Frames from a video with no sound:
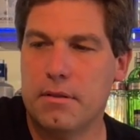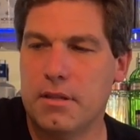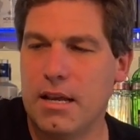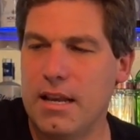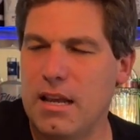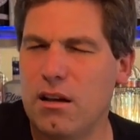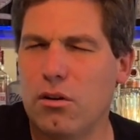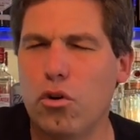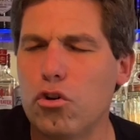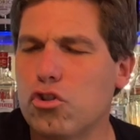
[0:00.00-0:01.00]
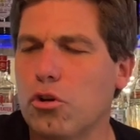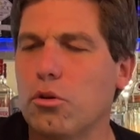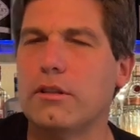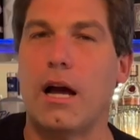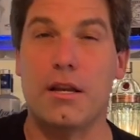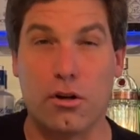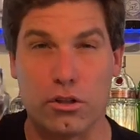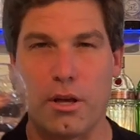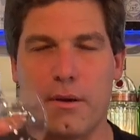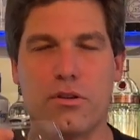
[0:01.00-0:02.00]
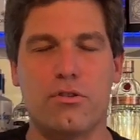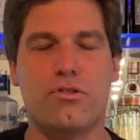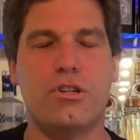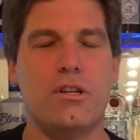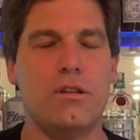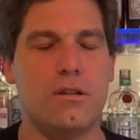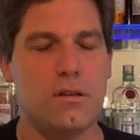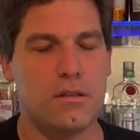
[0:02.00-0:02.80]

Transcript: tiene 8 botánicos Aviation Gin.